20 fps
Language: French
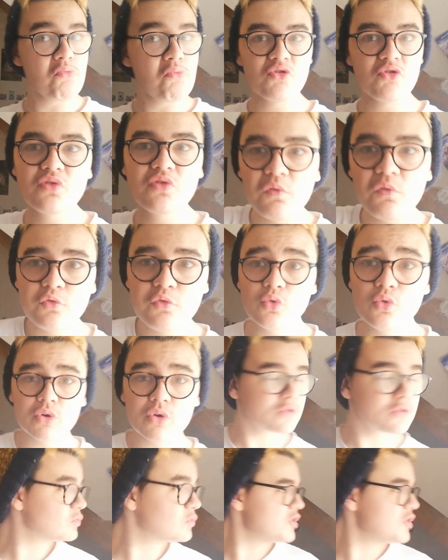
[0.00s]
Ils s'en foutent,
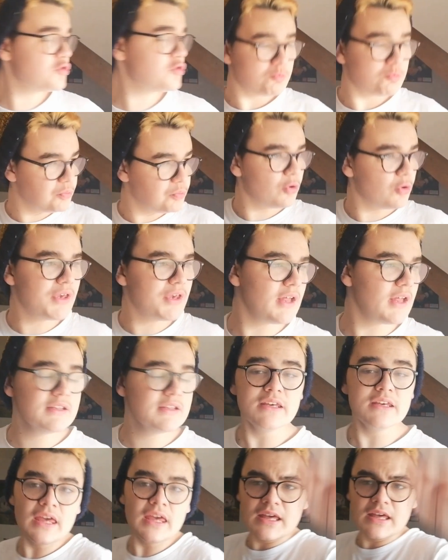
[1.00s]
ils sont là juste pour
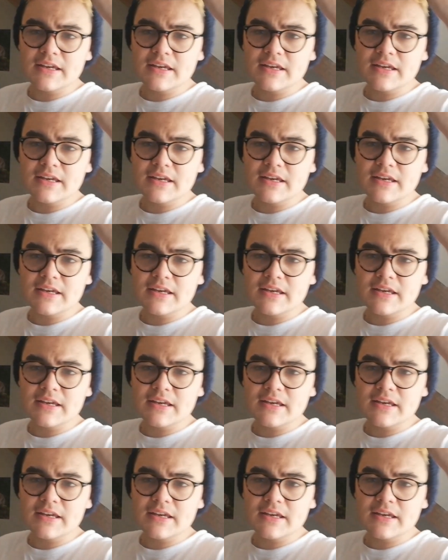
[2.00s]
regarder.